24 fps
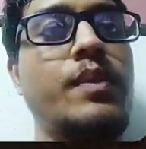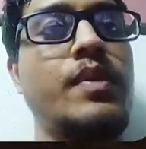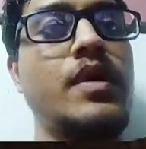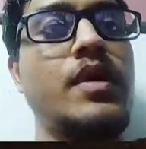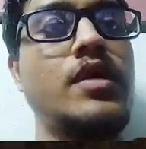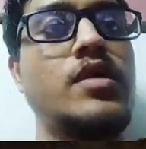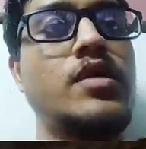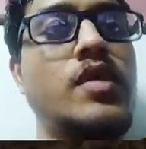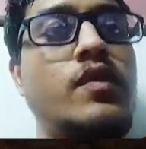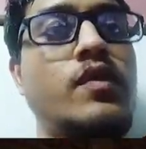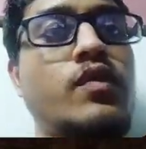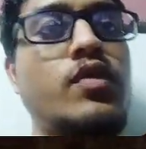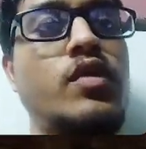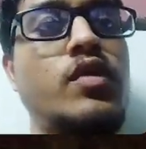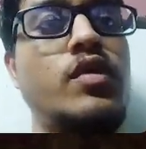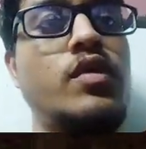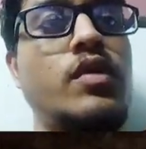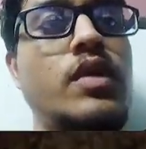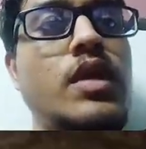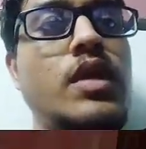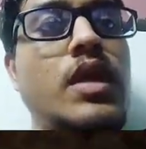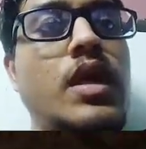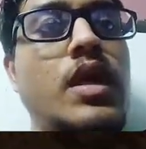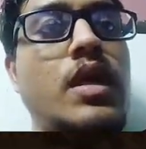పీస్ ఆఫ్ వుడ్
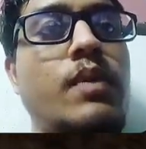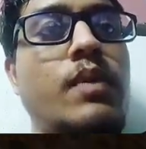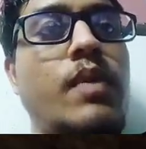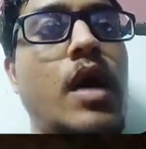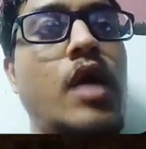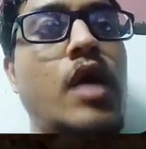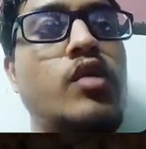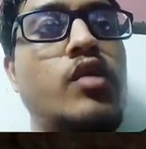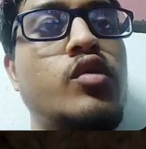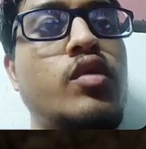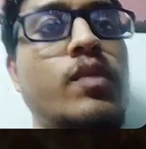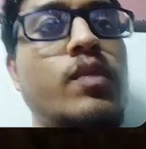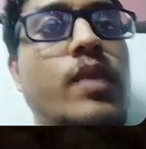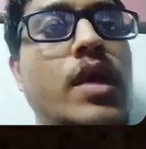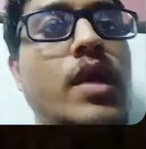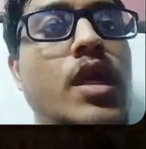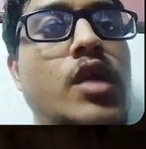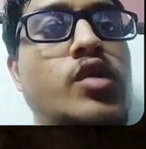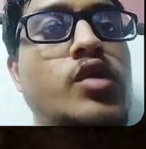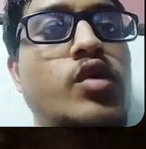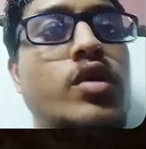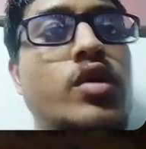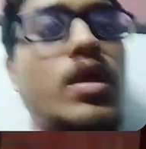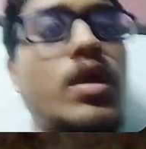ఉంది ఇక్కడ బాత్రూమ్కి
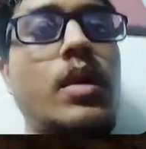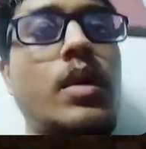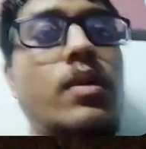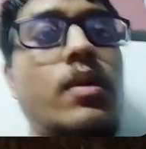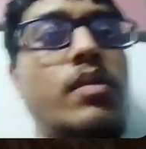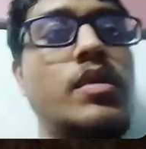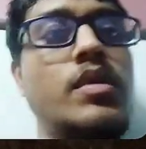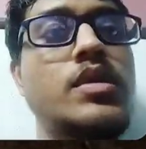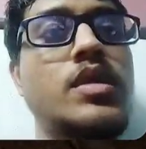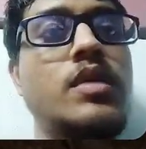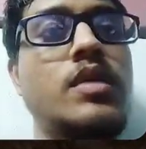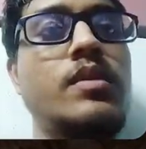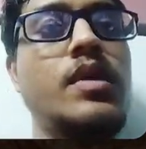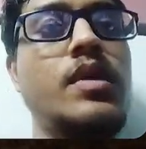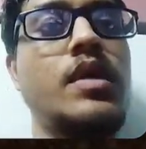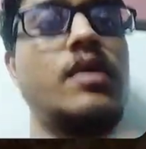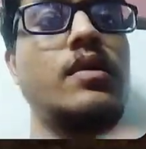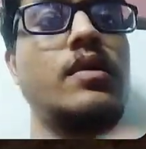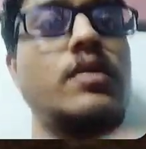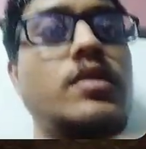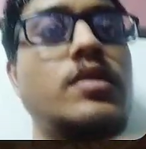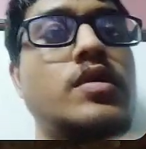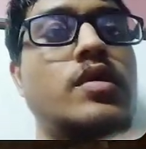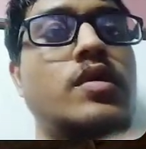వెళ్ళే చోట మిస్టర్
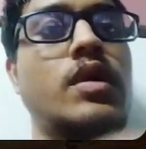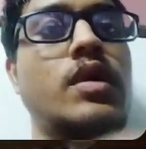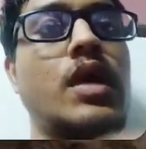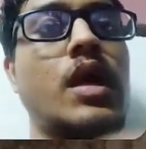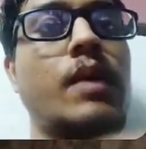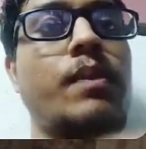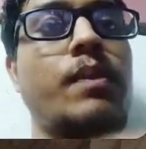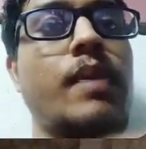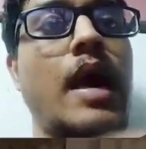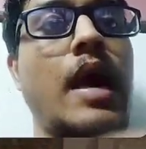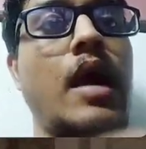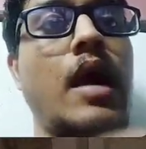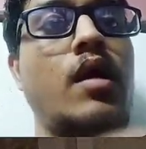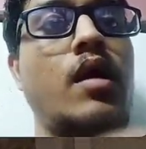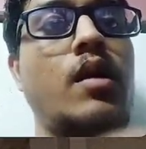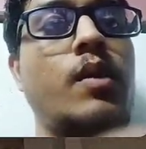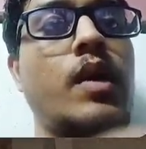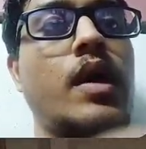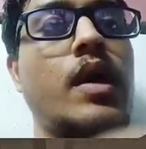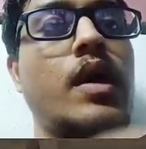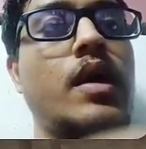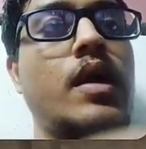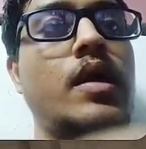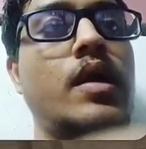మీట్ సో నేను ఆ ప్యాడ్లో
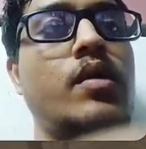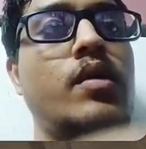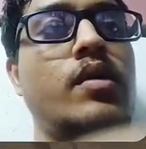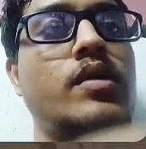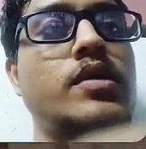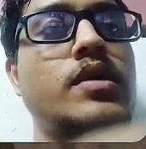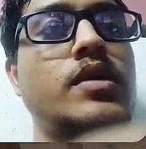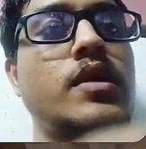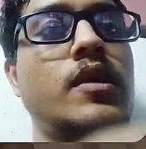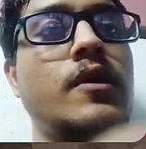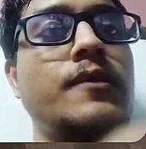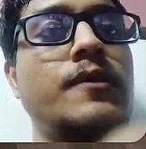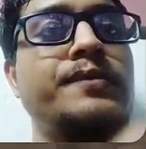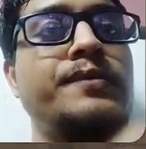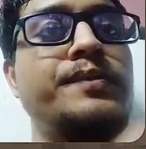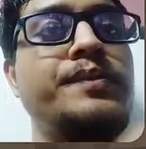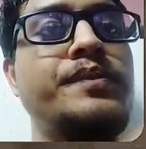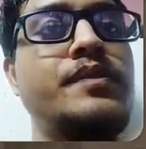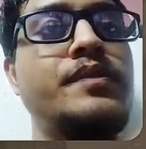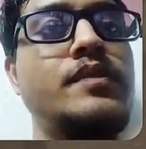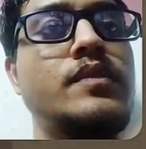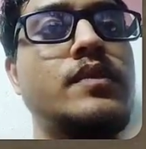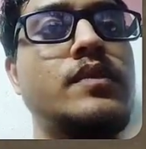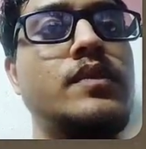పడ్డా నేను వచ్చి
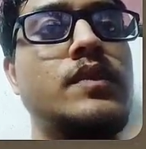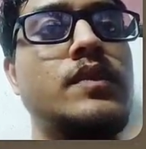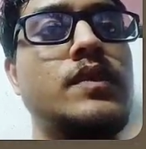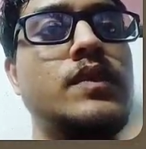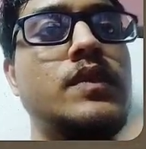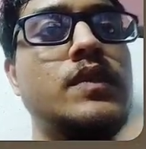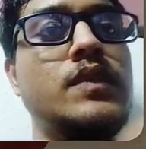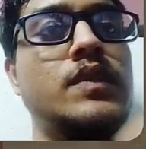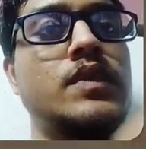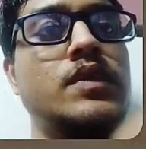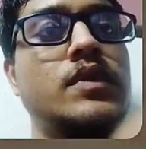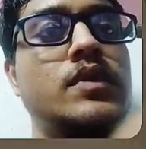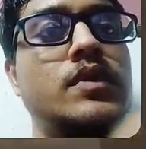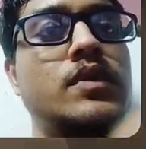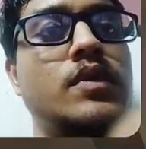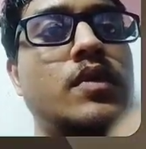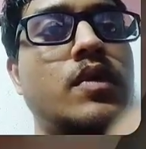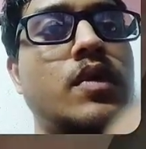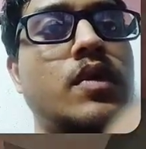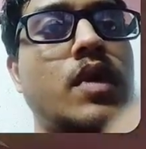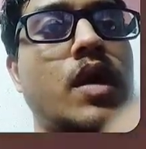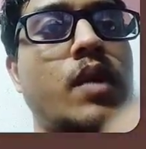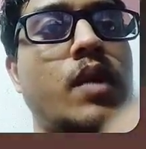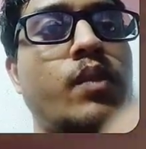
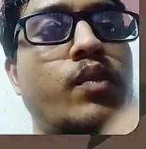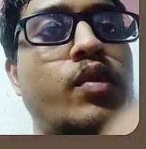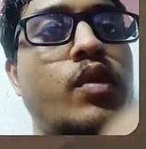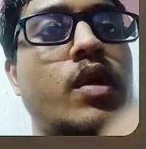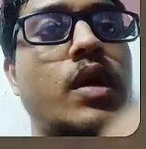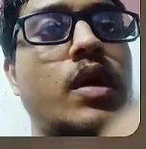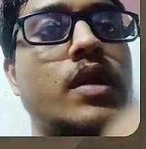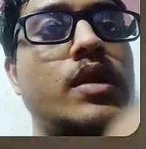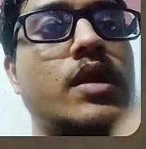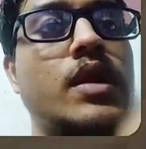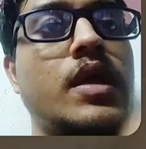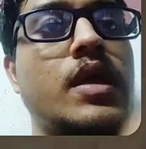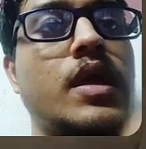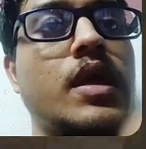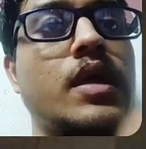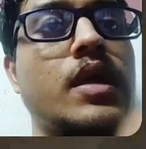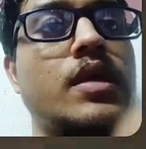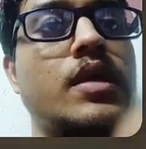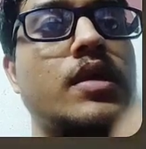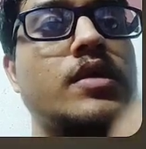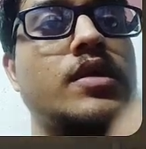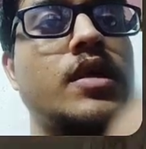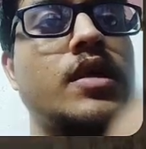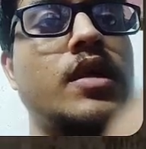ఓ కంపు కొడుతుంది ఇక్కడ
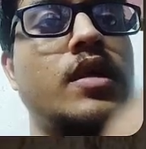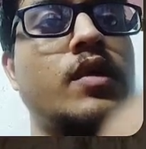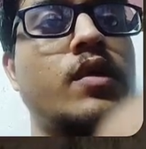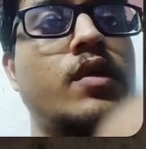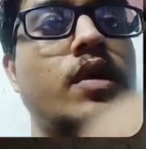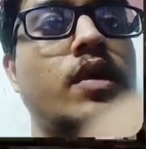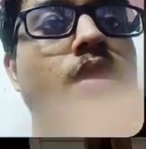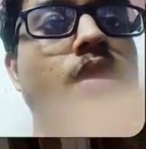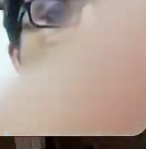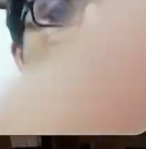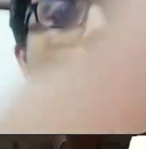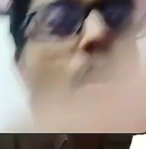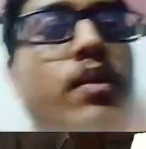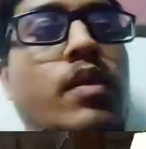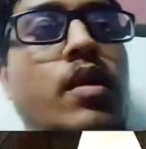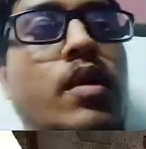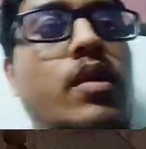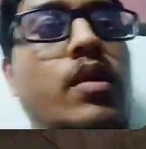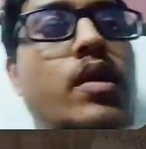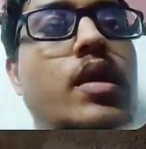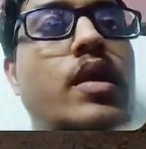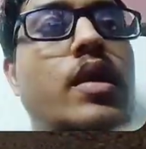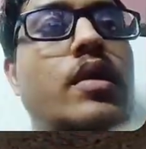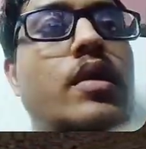అంతా సెండ్ కొడితే ఇంకా
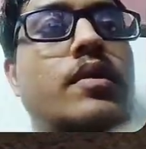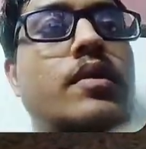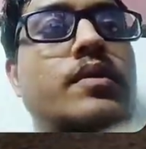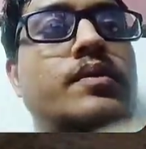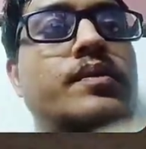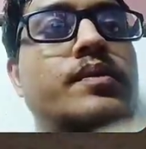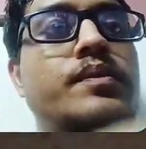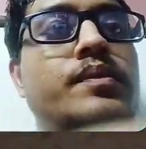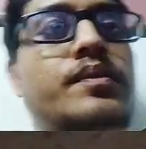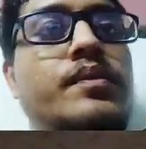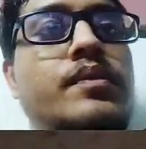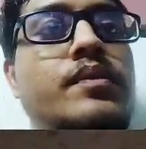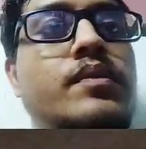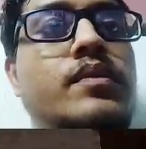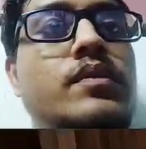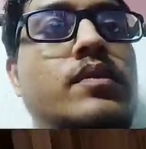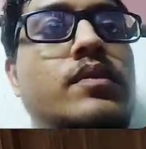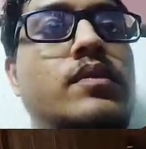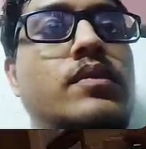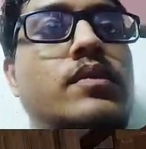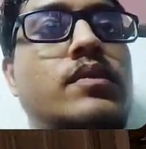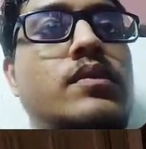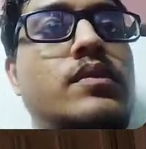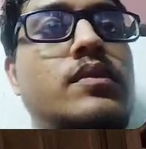బాగుండేది
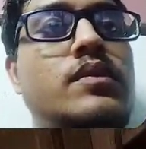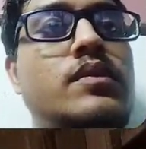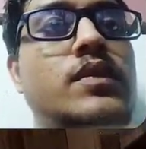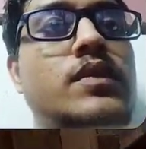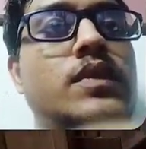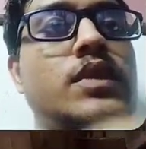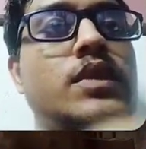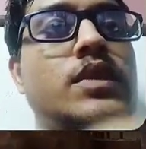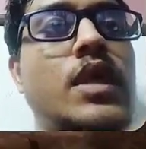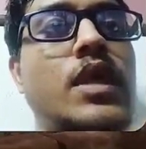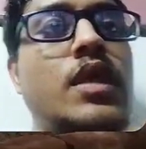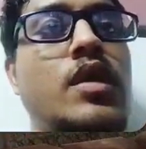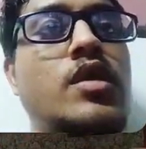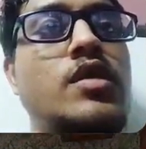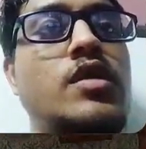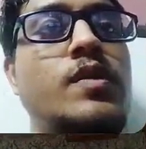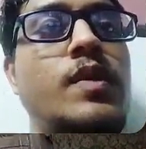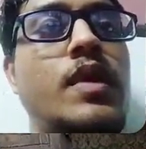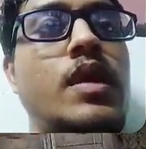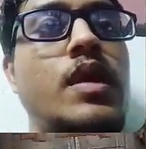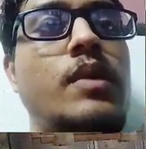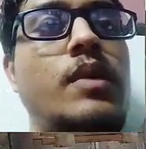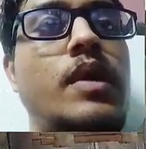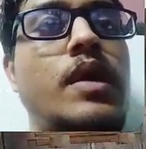సెంట్
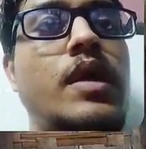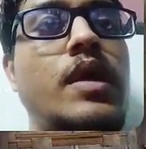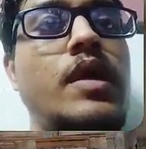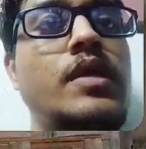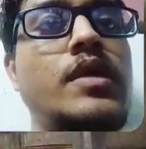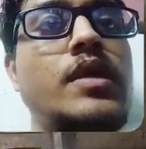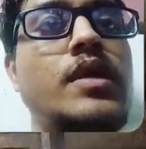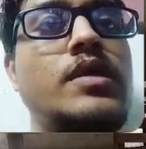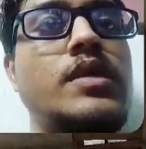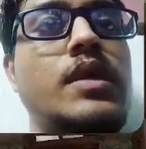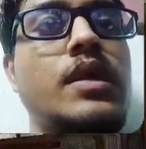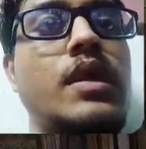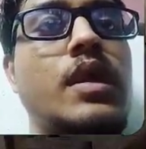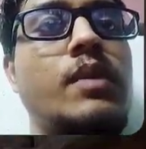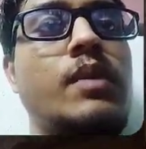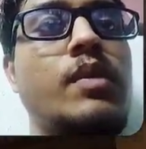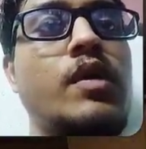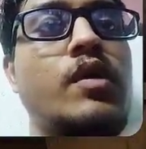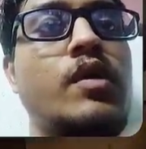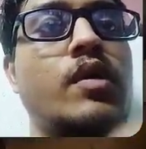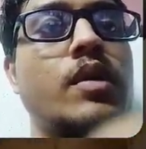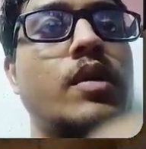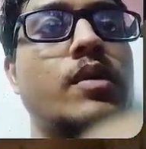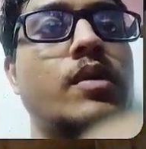స్ప్రేని మెయింటైన్ చేయొచ్చు కదరా
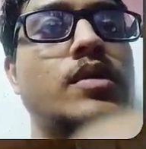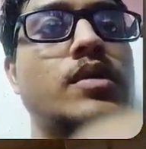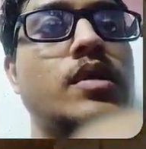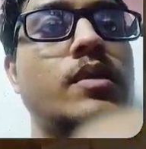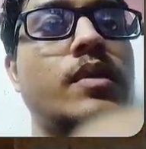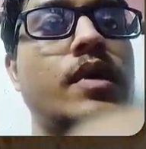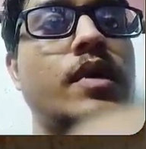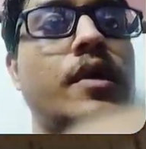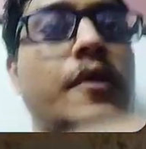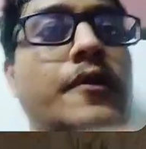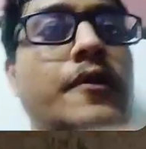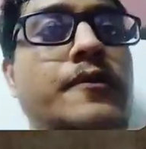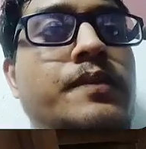పకోడీ మిస్టర్ మీట్